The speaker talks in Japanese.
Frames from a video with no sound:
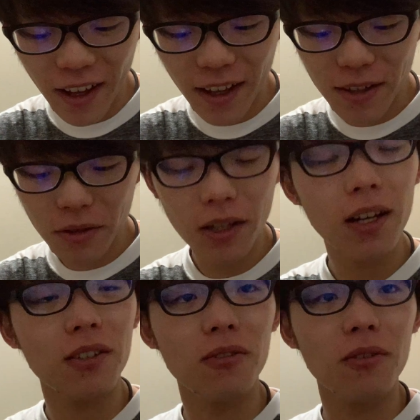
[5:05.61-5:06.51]
えー、それな
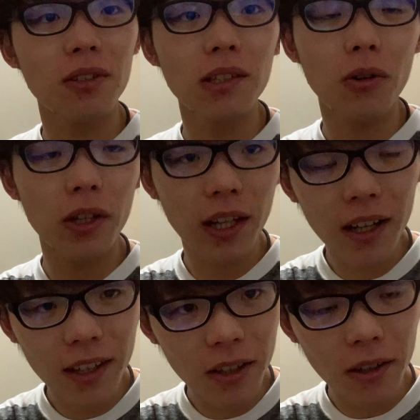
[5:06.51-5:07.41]
んかその、入れ
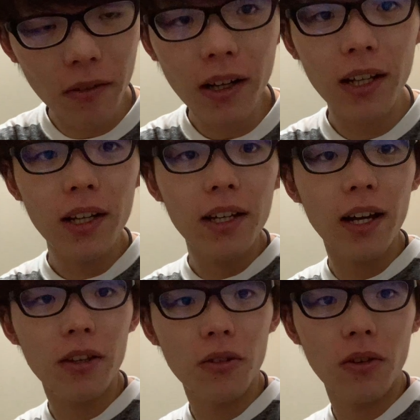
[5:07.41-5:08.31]
方とかは、
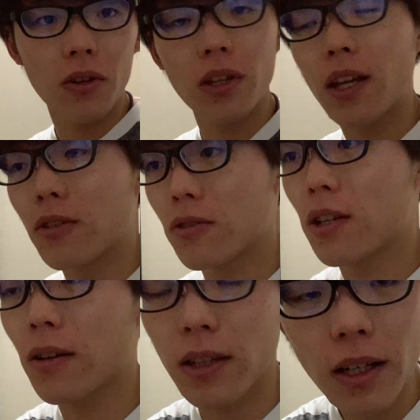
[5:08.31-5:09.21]
あの、店員の女
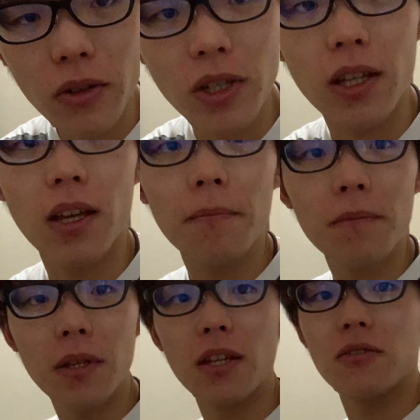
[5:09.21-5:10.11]
性の方が教えて、
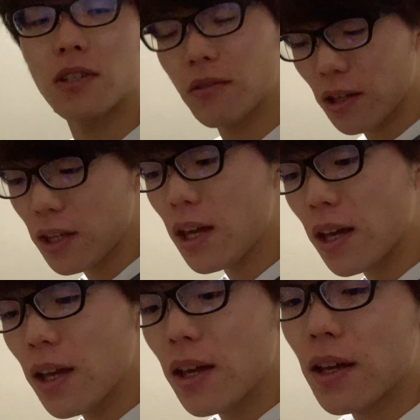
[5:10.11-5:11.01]
伝授してくれ
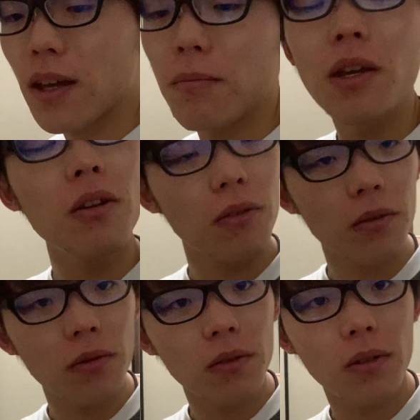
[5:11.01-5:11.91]
て、えー、
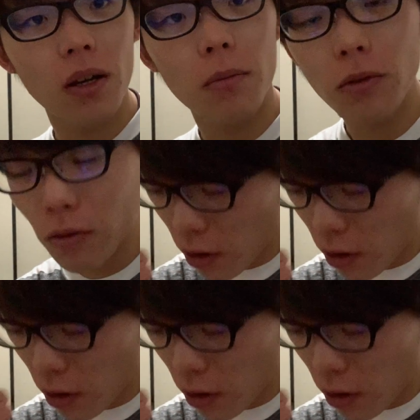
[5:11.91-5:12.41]
ビール、なんか僕